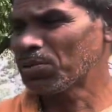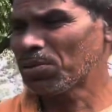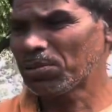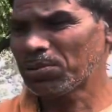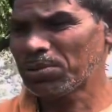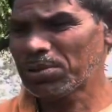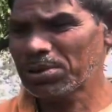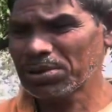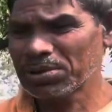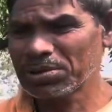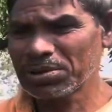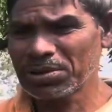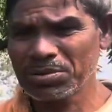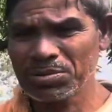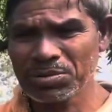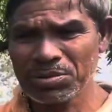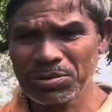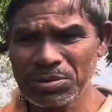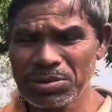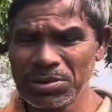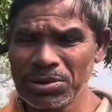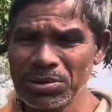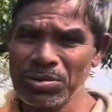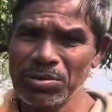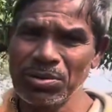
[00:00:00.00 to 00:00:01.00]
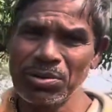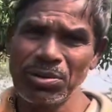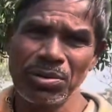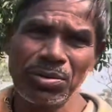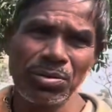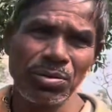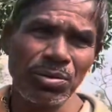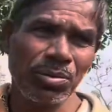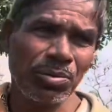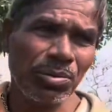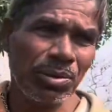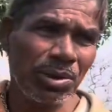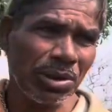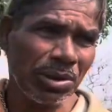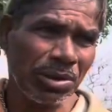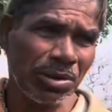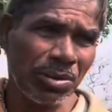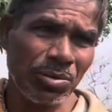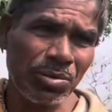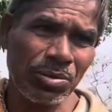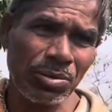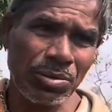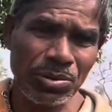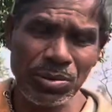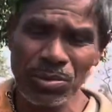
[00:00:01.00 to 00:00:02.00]
খুবই একটা কষ্টে চড়ি খুবই একটা
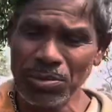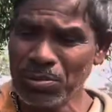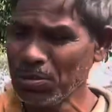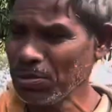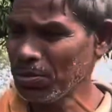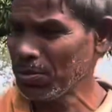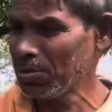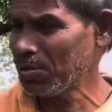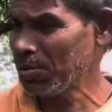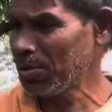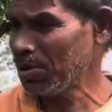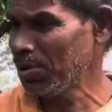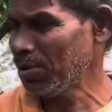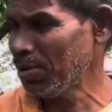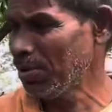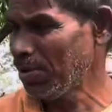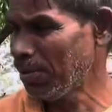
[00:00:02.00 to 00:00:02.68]
কষ্ট ভোগ করি